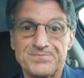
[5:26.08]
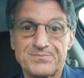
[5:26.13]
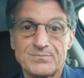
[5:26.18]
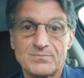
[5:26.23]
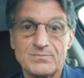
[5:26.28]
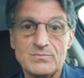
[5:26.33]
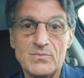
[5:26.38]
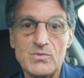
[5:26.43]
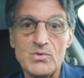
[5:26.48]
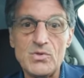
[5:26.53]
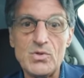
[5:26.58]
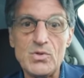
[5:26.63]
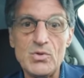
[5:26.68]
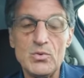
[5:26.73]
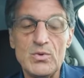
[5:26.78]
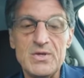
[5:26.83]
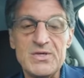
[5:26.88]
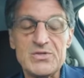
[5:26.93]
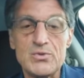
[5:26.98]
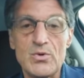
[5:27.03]
Ora,
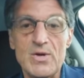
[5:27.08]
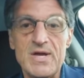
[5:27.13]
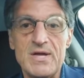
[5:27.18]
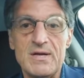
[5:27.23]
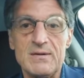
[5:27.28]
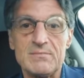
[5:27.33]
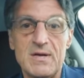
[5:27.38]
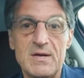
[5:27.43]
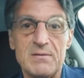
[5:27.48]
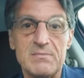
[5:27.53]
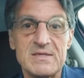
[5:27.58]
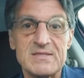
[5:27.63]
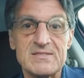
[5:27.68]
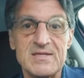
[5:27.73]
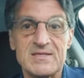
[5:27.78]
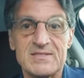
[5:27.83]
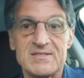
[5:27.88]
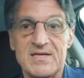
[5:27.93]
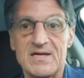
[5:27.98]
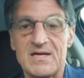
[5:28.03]
ehm,
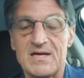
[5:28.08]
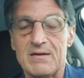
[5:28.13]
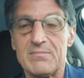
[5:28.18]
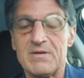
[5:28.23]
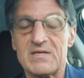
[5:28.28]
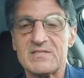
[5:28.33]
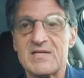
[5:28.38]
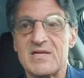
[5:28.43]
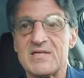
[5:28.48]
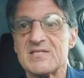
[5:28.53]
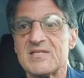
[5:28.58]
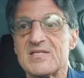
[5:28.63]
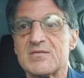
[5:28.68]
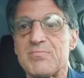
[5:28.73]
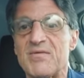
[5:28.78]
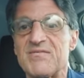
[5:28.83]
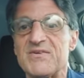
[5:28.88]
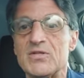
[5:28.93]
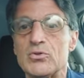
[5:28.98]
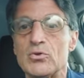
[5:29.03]
questo è
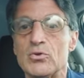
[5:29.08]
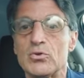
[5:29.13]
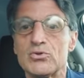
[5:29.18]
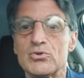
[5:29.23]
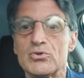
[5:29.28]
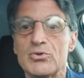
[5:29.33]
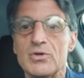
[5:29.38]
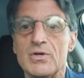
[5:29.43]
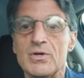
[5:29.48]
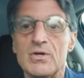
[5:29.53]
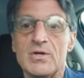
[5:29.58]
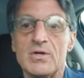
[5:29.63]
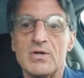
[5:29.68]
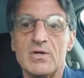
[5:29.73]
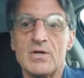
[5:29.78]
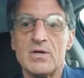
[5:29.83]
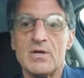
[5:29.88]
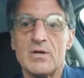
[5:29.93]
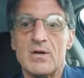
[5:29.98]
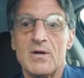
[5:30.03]
abbastanza,
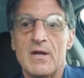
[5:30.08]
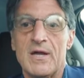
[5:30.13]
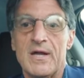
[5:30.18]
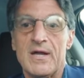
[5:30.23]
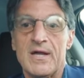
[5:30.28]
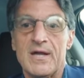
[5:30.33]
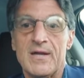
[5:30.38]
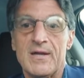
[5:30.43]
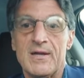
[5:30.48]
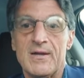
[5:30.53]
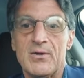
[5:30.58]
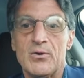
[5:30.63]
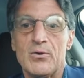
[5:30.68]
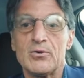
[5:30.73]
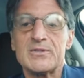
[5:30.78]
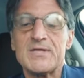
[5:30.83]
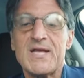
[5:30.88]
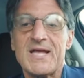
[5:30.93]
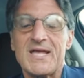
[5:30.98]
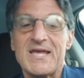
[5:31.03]
abbastanza spaventoso.
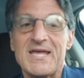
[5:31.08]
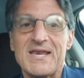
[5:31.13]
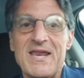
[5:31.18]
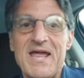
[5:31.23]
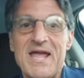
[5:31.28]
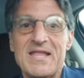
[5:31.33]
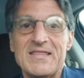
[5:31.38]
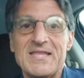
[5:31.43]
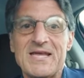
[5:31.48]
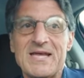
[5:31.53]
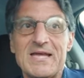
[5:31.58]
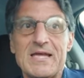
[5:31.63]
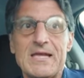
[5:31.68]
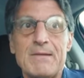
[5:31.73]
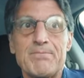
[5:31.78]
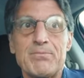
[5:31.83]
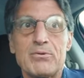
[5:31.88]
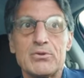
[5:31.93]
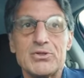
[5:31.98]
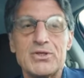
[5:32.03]

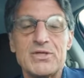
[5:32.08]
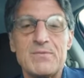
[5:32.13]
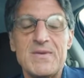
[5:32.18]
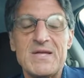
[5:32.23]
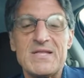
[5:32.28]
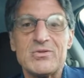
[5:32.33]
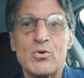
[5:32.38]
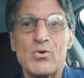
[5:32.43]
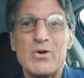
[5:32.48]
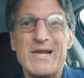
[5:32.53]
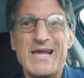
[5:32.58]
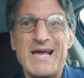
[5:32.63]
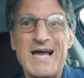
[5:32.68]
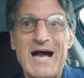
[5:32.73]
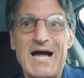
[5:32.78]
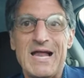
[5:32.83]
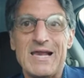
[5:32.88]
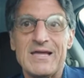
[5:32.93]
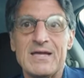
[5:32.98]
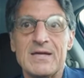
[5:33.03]
Eh, cos'è che
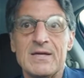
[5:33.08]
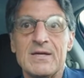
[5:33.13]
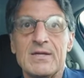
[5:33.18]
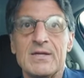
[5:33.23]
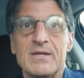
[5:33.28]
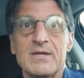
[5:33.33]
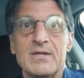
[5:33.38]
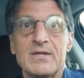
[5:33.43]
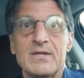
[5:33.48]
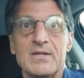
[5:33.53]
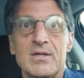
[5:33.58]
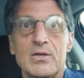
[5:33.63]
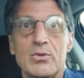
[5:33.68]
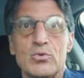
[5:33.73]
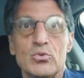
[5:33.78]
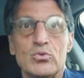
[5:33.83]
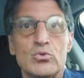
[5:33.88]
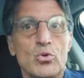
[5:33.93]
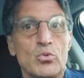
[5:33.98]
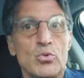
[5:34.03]
rende il procedimento
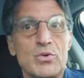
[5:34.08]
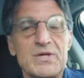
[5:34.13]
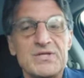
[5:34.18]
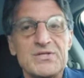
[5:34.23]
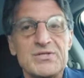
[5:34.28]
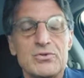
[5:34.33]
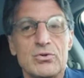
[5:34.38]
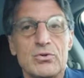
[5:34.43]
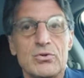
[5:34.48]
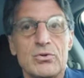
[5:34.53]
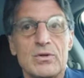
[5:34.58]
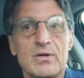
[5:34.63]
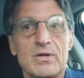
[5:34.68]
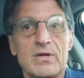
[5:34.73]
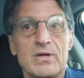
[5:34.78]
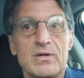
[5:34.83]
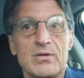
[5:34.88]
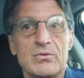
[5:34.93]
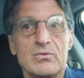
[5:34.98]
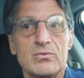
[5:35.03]
legale
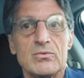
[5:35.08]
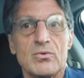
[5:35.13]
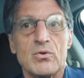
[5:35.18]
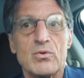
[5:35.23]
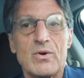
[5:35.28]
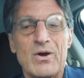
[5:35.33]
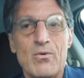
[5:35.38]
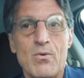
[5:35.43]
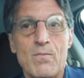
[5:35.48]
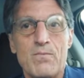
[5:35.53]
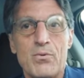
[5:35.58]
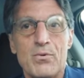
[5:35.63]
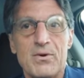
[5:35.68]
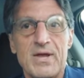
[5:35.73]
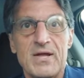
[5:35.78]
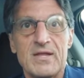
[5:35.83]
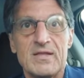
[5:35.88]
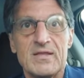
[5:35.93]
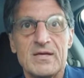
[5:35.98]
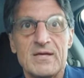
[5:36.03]
di tutto
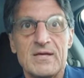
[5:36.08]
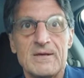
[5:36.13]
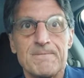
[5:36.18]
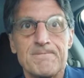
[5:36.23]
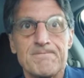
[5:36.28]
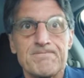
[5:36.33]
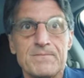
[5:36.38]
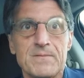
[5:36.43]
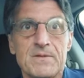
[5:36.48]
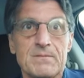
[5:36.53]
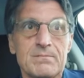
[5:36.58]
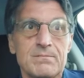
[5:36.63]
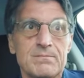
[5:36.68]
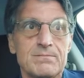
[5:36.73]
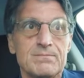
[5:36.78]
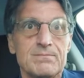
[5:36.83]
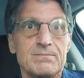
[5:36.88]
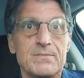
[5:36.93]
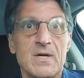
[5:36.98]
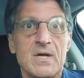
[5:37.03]
questo eh, un, una
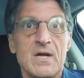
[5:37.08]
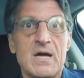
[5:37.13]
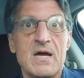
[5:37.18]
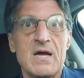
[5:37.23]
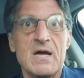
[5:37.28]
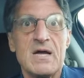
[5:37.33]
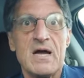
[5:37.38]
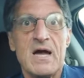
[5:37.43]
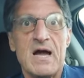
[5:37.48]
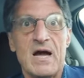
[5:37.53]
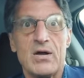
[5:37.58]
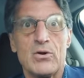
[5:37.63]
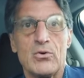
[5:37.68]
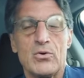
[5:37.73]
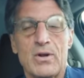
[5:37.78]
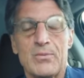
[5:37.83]
componente